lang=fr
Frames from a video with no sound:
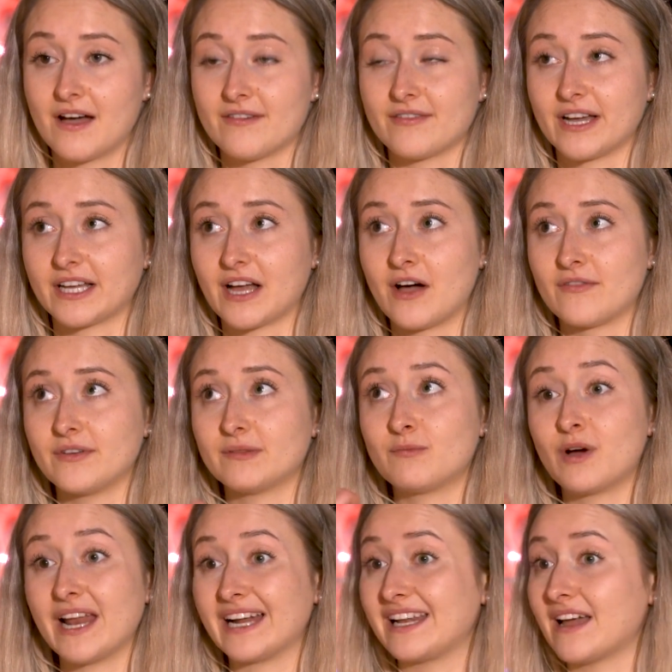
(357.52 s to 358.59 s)
en fait, mm-hmm.
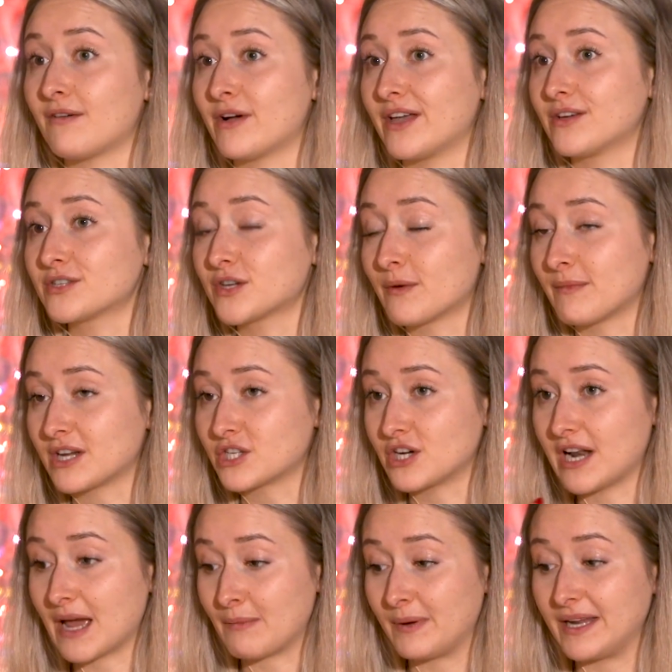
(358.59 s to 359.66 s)
moi, la clairvoyance, comment je
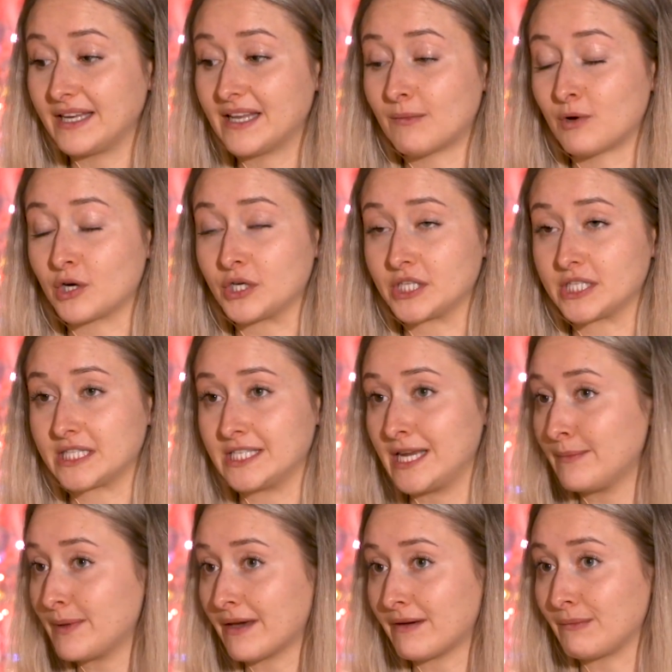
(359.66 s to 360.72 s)
l'applique dans mon
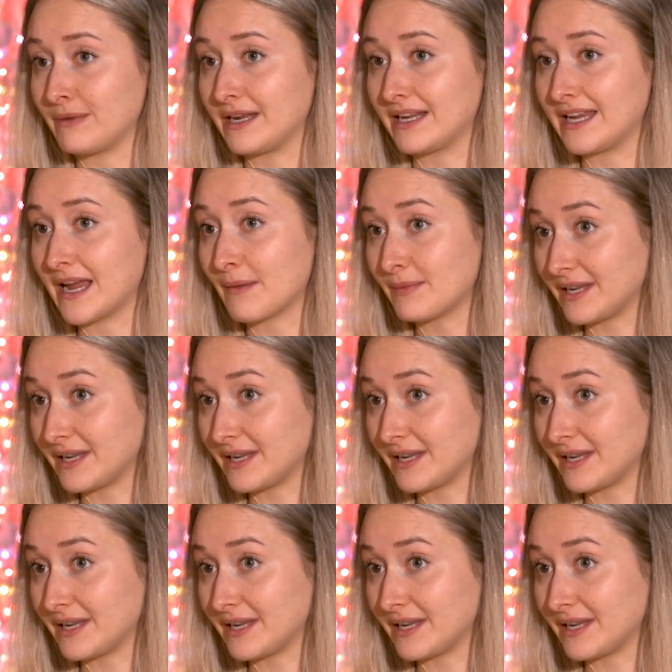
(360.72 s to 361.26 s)
quotidien, puis avec mes clients,